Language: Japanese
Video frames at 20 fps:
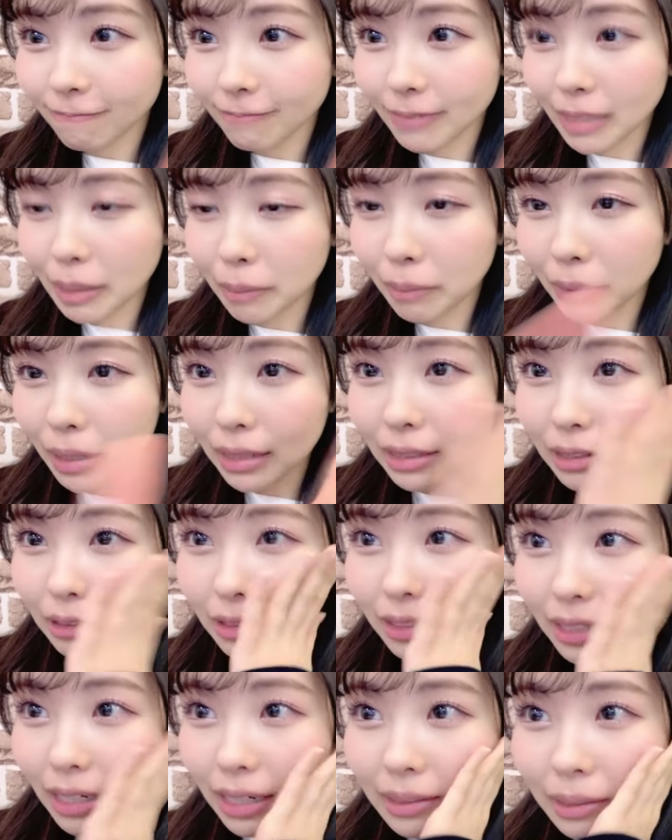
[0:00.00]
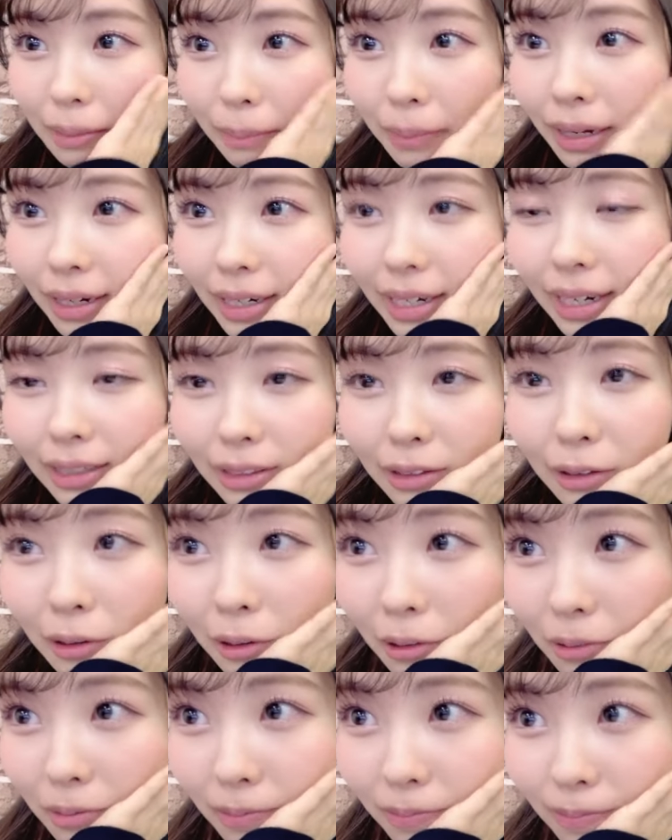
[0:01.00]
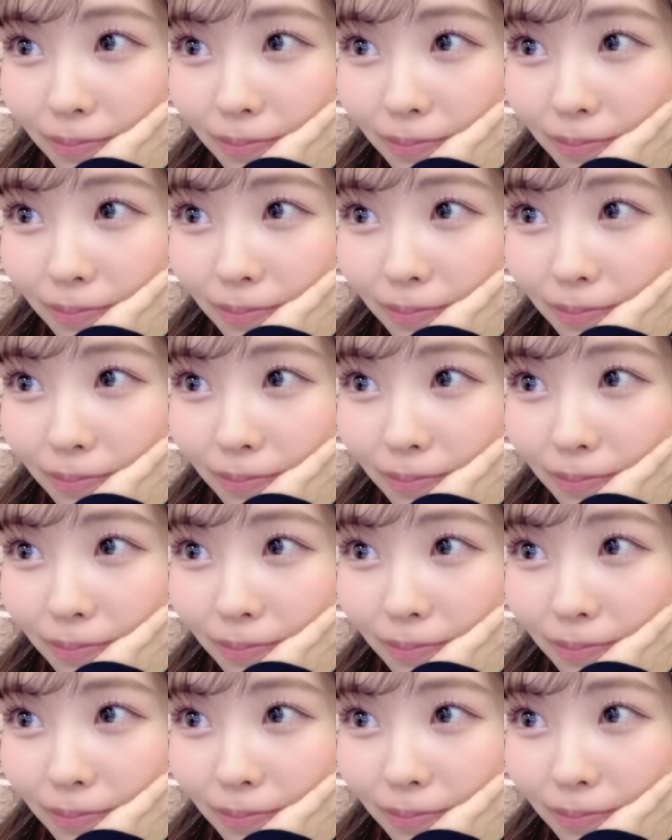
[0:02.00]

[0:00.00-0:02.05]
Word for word: 南原ちゃんお疲れ様ありがとう